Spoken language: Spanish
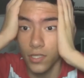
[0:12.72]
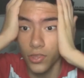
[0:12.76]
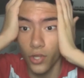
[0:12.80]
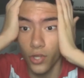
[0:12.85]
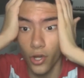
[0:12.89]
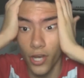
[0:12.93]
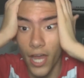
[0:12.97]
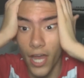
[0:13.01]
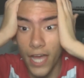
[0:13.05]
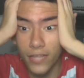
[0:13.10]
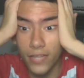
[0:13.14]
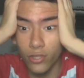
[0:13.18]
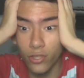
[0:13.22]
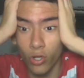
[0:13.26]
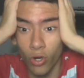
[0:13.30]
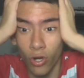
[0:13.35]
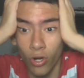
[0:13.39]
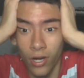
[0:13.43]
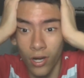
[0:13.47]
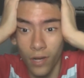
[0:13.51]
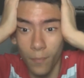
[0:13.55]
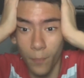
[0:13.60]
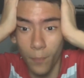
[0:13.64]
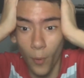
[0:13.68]
Donato,
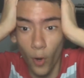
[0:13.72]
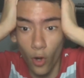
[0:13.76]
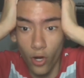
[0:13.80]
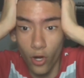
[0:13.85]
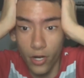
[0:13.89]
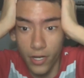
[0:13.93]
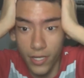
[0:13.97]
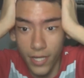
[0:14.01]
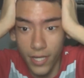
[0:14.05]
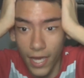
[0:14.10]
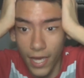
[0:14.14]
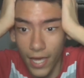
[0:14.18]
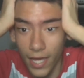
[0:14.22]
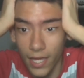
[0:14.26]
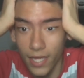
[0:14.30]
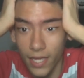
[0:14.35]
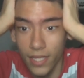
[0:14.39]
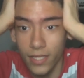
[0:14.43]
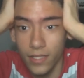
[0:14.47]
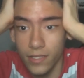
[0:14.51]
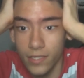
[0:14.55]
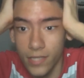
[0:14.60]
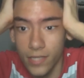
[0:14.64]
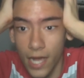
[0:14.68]
¿por qué
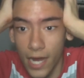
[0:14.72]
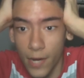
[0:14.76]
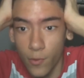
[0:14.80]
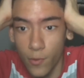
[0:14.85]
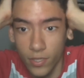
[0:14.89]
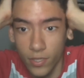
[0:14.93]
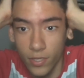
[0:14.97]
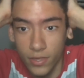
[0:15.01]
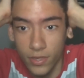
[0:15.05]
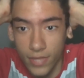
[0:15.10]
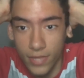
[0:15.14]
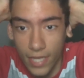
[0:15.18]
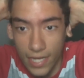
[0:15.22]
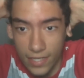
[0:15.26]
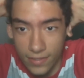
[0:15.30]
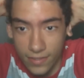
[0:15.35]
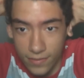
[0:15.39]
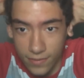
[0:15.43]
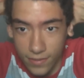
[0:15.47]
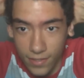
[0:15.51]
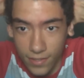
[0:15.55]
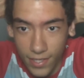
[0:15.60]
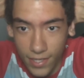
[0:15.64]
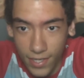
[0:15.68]
ya no
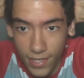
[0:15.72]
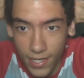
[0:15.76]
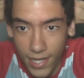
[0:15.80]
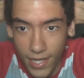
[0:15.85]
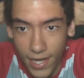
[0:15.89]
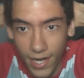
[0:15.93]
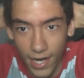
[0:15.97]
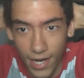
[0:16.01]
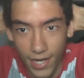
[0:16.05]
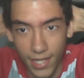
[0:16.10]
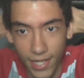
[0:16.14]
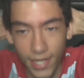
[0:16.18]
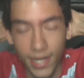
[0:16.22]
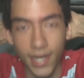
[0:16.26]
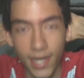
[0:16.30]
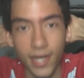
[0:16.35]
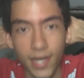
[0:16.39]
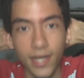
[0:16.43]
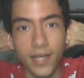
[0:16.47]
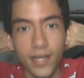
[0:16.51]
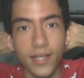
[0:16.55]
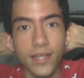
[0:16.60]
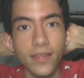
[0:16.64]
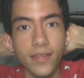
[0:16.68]
estás en
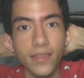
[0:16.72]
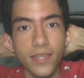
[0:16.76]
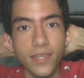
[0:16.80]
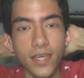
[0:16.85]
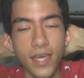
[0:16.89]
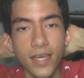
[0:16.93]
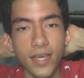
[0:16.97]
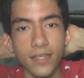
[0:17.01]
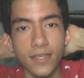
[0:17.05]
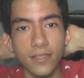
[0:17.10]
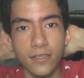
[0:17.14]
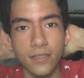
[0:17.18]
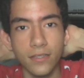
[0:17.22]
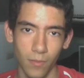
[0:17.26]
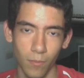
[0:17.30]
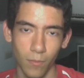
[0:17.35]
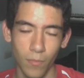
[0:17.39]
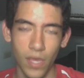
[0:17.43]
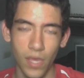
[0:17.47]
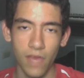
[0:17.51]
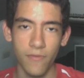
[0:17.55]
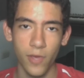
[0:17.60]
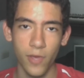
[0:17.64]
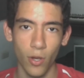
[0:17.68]
Arena 10?
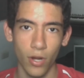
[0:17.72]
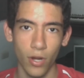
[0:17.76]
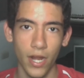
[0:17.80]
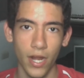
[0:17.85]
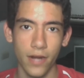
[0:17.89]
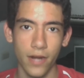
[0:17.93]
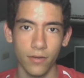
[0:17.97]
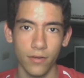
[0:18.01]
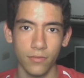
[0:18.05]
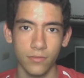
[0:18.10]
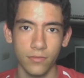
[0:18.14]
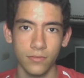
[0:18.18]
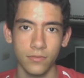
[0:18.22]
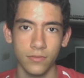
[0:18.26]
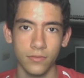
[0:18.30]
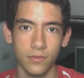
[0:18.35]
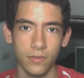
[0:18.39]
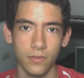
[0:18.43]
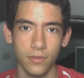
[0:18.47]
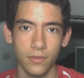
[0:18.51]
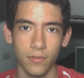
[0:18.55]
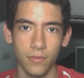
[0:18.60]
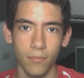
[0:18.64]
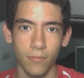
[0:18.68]
Me violaron,
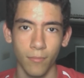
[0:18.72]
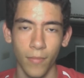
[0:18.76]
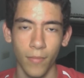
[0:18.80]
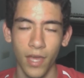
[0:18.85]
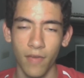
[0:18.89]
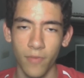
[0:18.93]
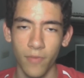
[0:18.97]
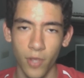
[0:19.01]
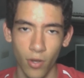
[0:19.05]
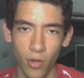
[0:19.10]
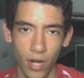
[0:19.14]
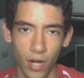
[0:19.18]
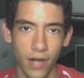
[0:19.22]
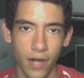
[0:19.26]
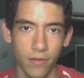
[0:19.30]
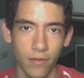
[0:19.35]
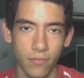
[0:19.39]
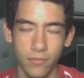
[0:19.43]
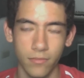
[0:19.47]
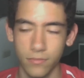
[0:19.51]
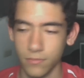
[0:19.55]
me violaron